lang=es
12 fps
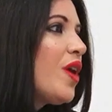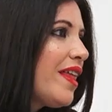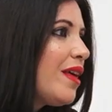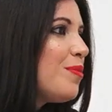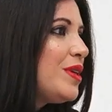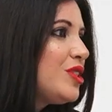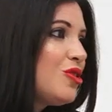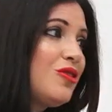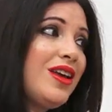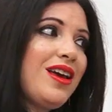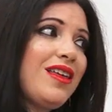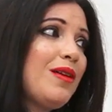cada persona
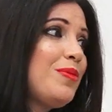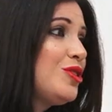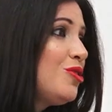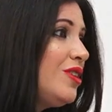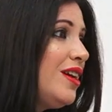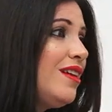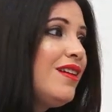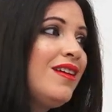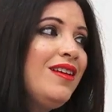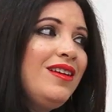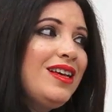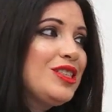y cada persona
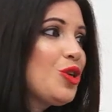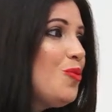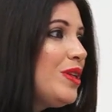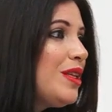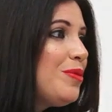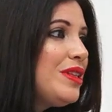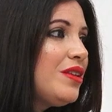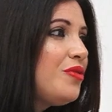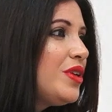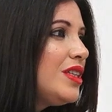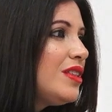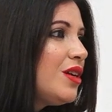es completamente
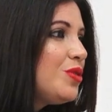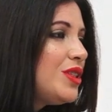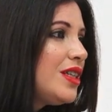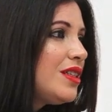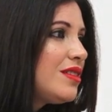diferente a otra.